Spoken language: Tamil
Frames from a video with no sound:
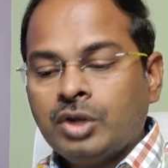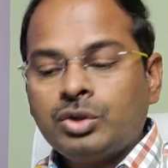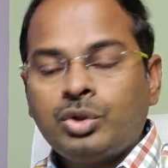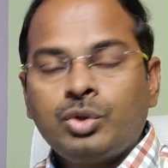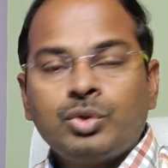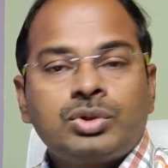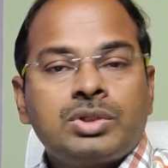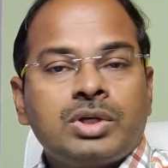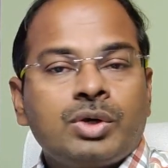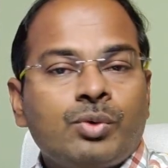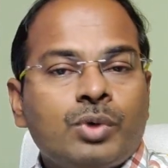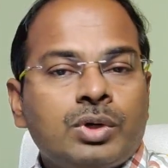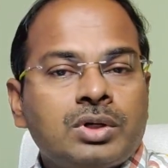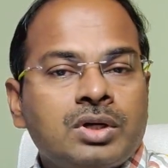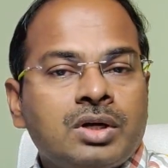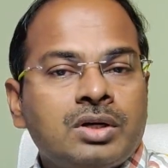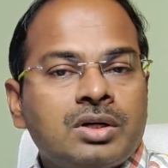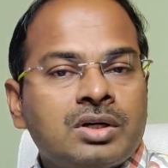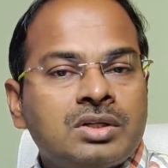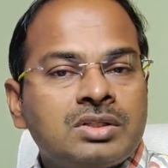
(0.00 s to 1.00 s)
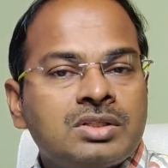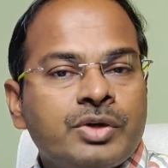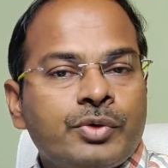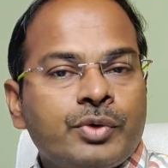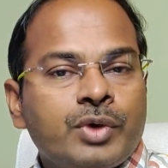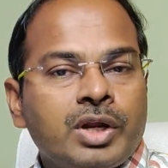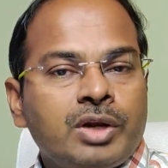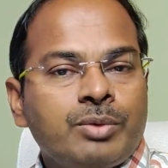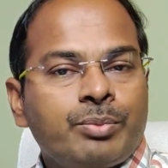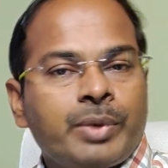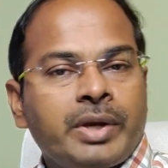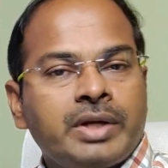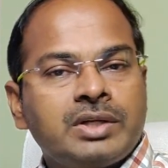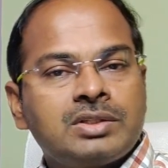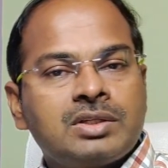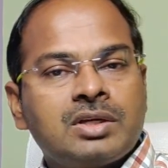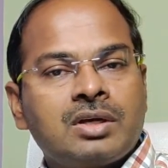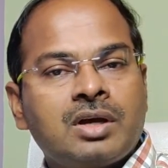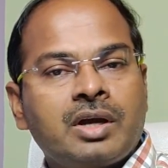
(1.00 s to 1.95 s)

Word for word: டியூஸ்டே ஒன் ஹண்ட்ரட் அண்ட் செவன்டீன் பாயிண்ட்ஸ்